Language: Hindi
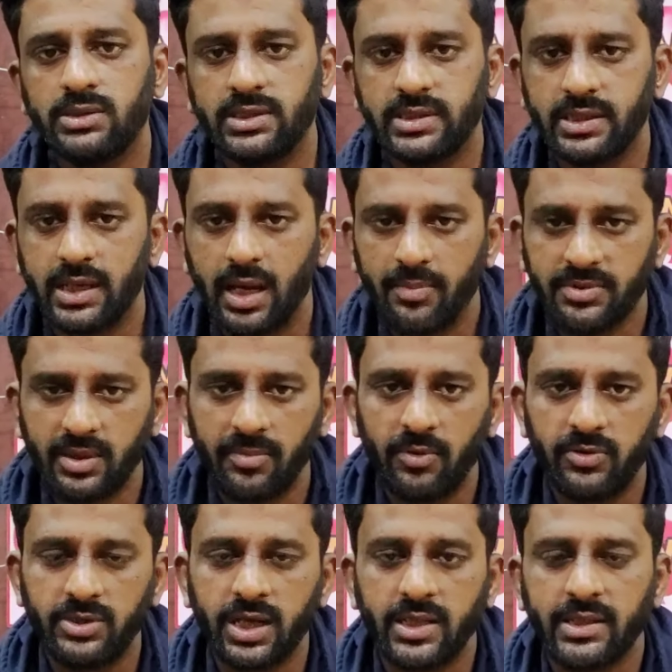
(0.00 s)
जैसे कि आप सब
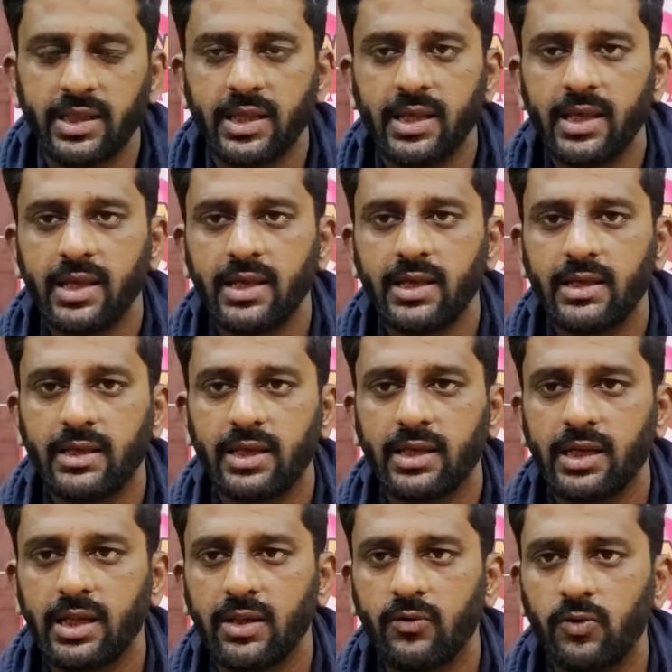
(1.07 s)
लोग जानते हैं कि
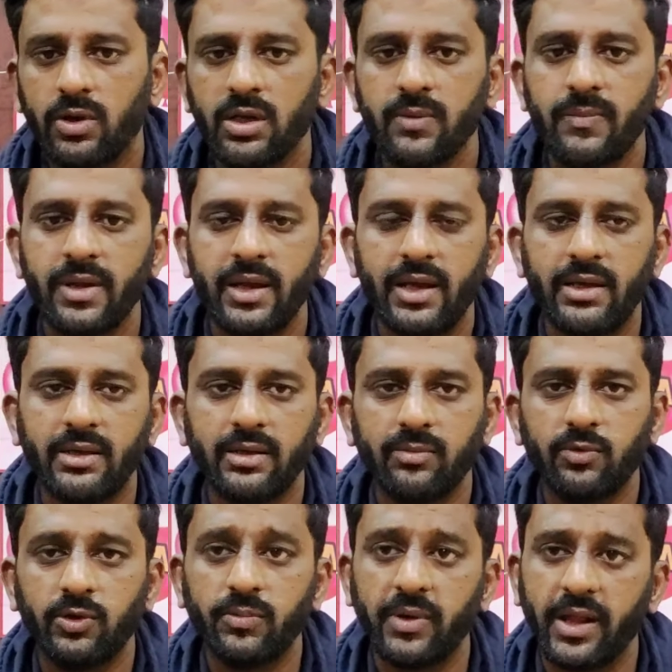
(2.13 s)
कल कोकन में एक
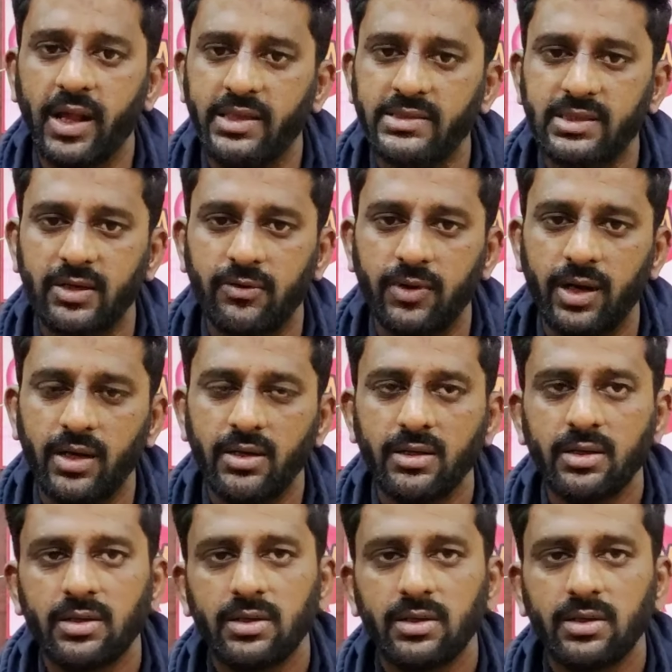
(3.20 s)
बहुत बड़ा हादसा हुआ